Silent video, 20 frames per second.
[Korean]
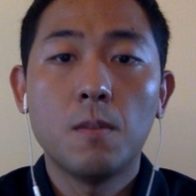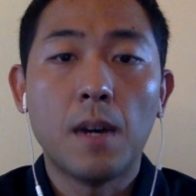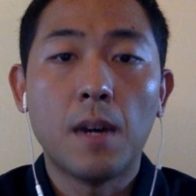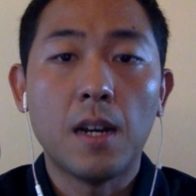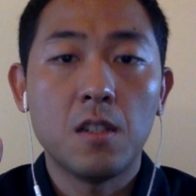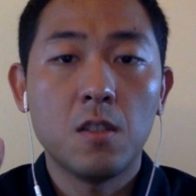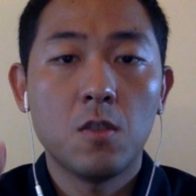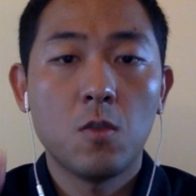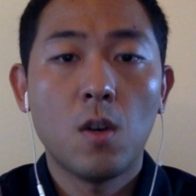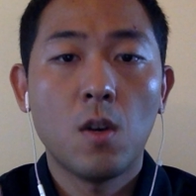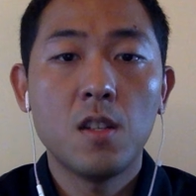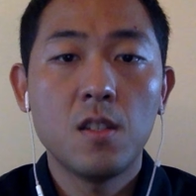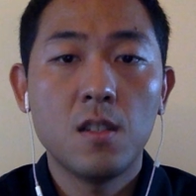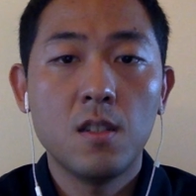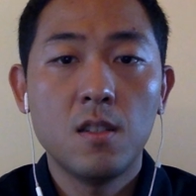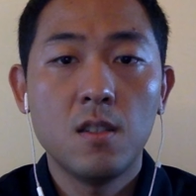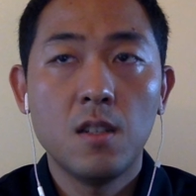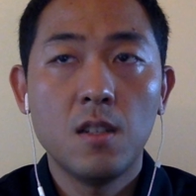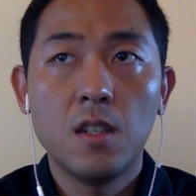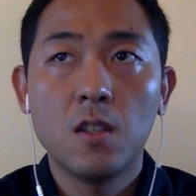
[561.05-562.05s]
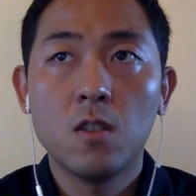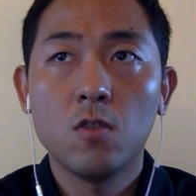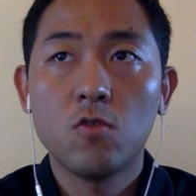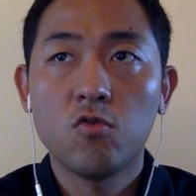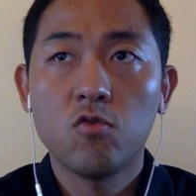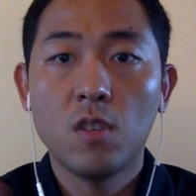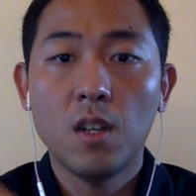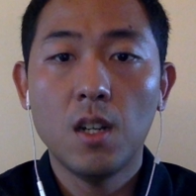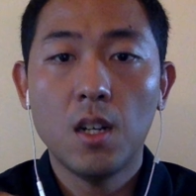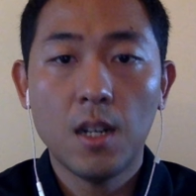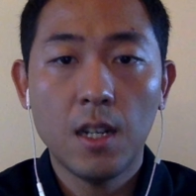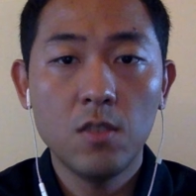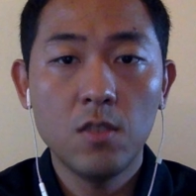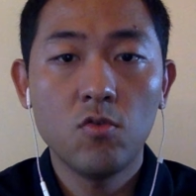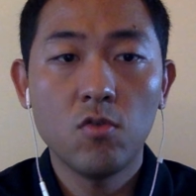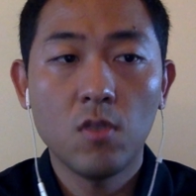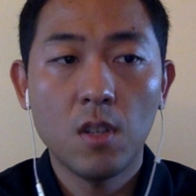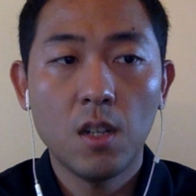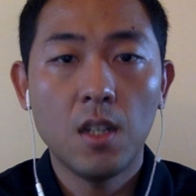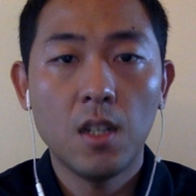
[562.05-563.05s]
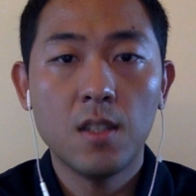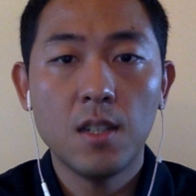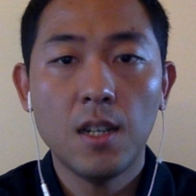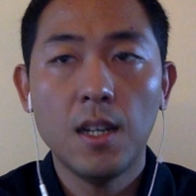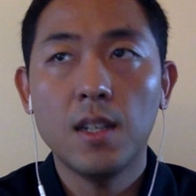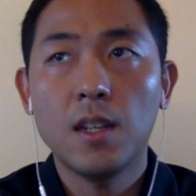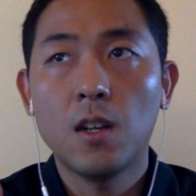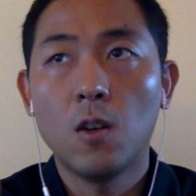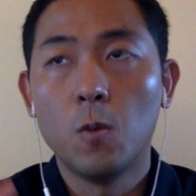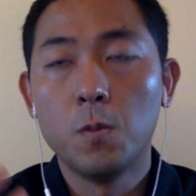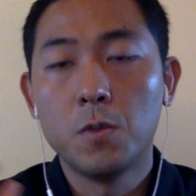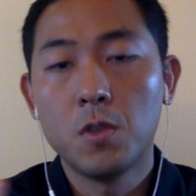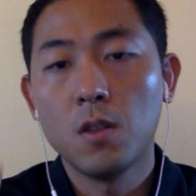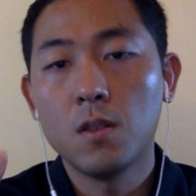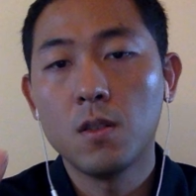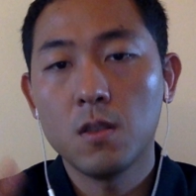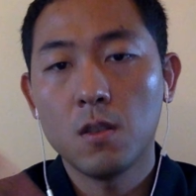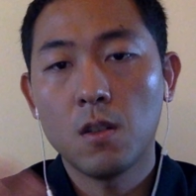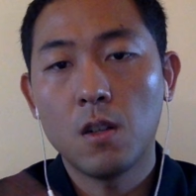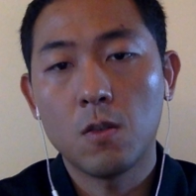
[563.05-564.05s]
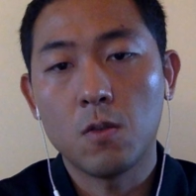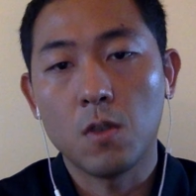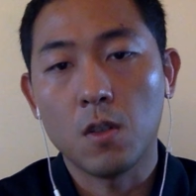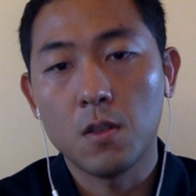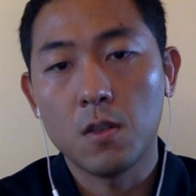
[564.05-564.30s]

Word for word: 맛이 좋아지는지 이거 숟가락 한 숟갈의 차이가 엄청 크더라고요.